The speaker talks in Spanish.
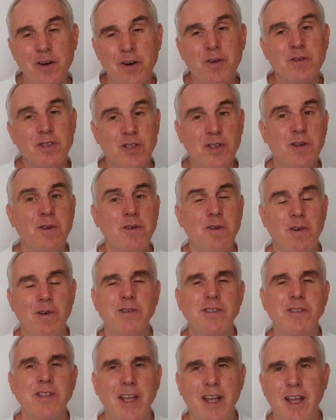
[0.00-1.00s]
son
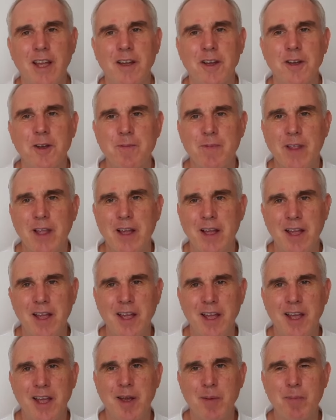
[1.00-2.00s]
los que
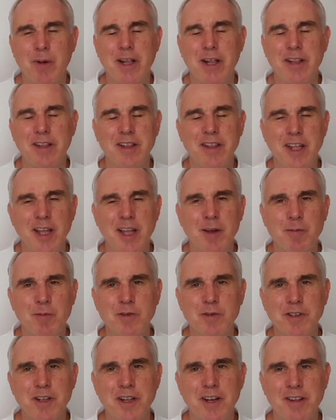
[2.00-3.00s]
eh,
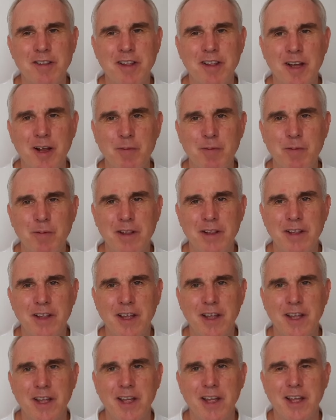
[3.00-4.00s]
pretendíamos
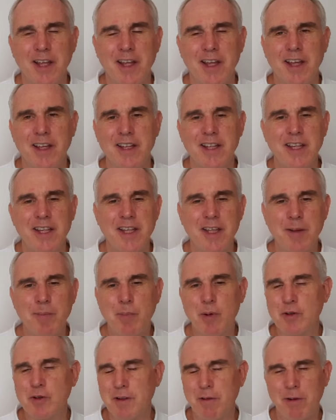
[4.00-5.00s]
inicialmente. Y
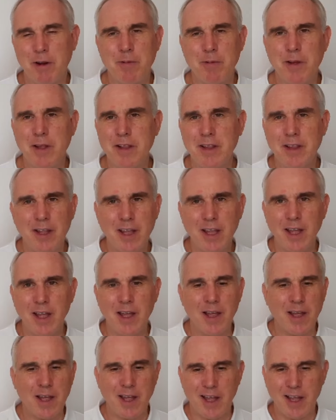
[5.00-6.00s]
posiblemente
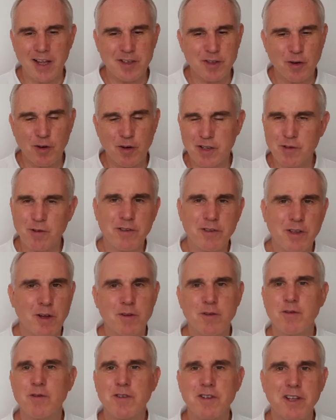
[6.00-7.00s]
esos
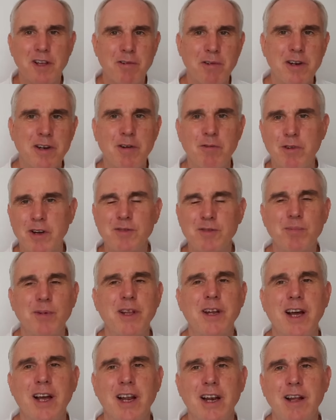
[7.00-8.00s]
resultados nos lleven a una
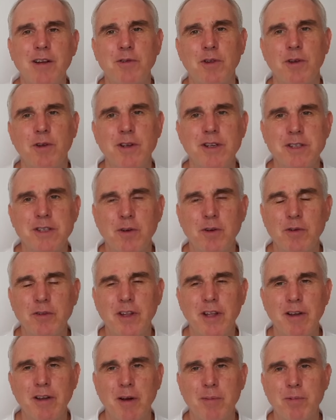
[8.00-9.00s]
espiral
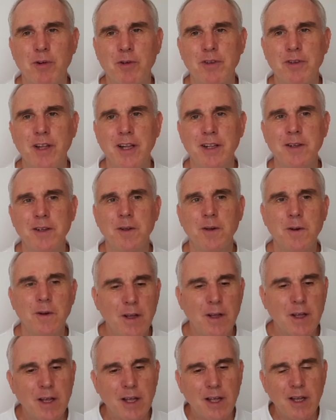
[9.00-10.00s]
autodestructiva. Por tanto,
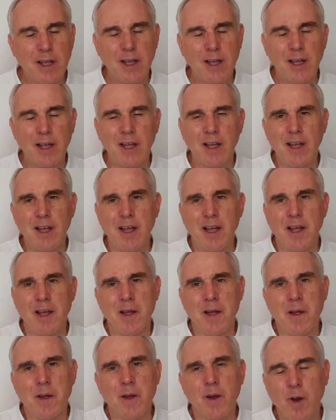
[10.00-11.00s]

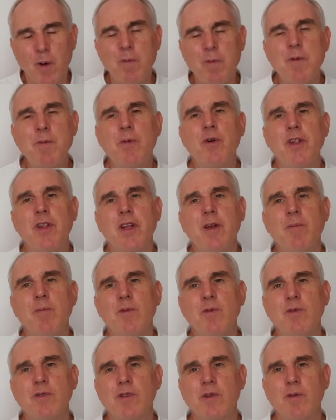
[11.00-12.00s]
¿Cómo
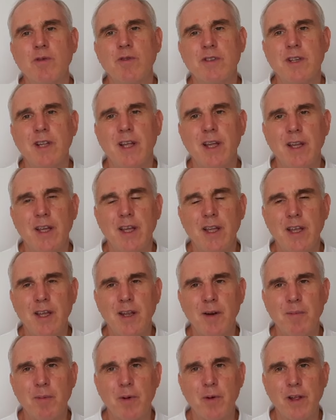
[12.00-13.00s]
podemos
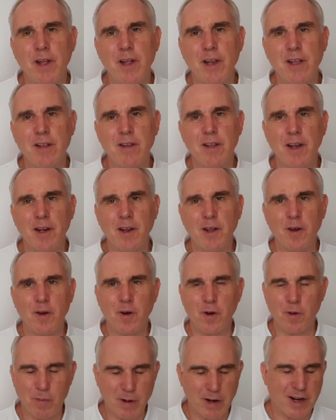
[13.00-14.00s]
conseguir poder
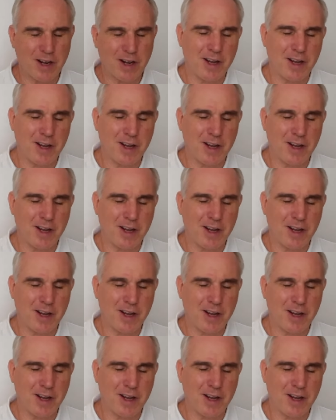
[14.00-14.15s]
interior para